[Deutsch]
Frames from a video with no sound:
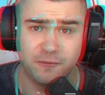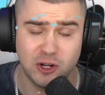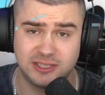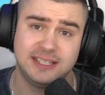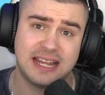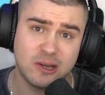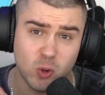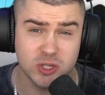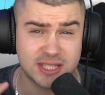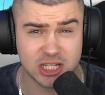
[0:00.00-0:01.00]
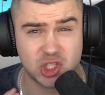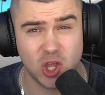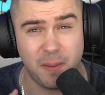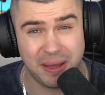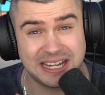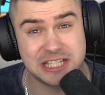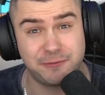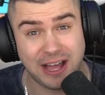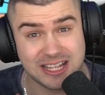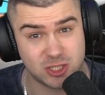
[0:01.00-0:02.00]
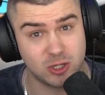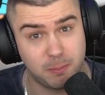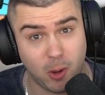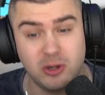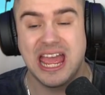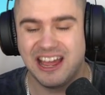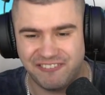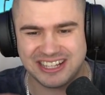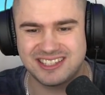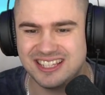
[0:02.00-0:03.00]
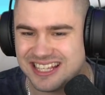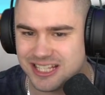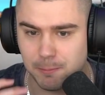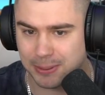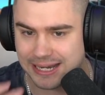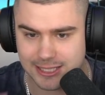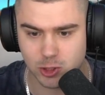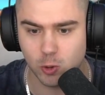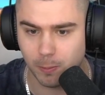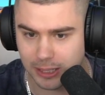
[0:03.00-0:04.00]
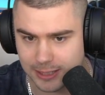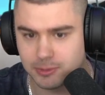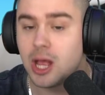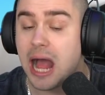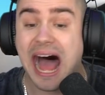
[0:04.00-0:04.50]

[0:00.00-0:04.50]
Und wollten ein unzerstörbares Fahrzeug bauen, was diese Presse überlebt.